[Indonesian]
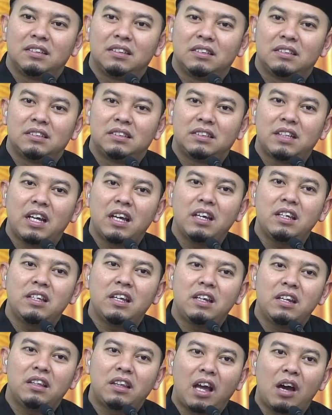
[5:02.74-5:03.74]
saya
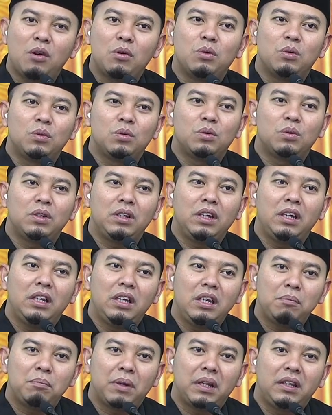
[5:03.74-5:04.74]
jadi tahu
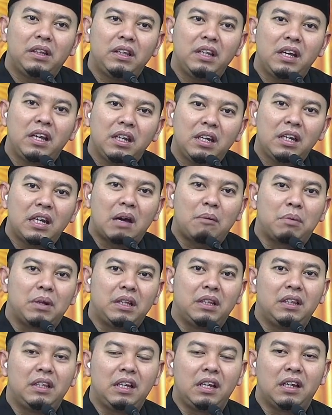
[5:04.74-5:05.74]
ini penting, ini tidak
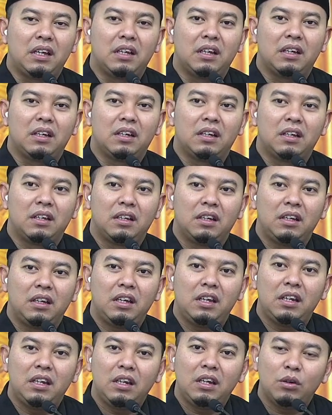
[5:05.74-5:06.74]
penting.
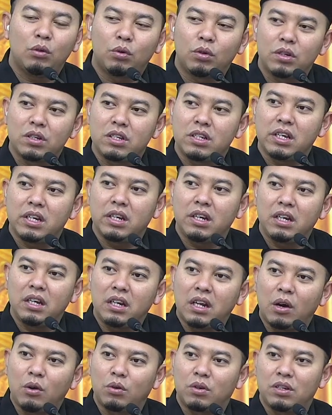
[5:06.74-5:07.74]
Ini urgent, ini
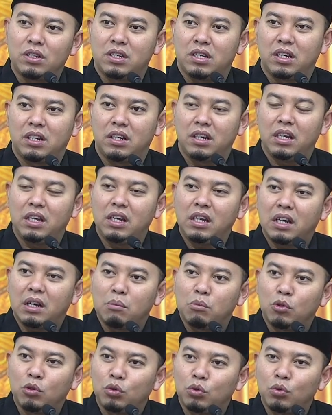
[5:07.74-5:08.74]
tidak urgent. Ini
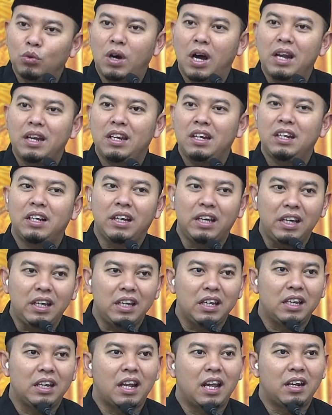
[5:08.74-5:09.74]
kebutuhan, ini
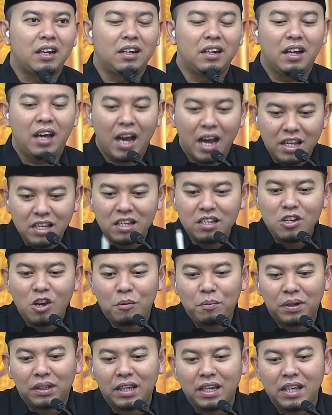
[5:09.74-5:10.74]
keinginan. Hanya jawab
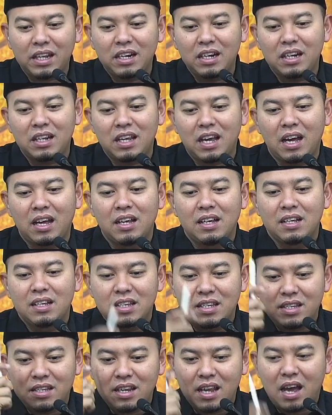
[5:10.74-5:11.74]
pertanyaan ini ya,
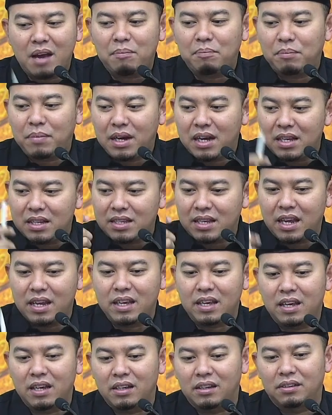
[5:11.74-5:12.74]
siapa saya?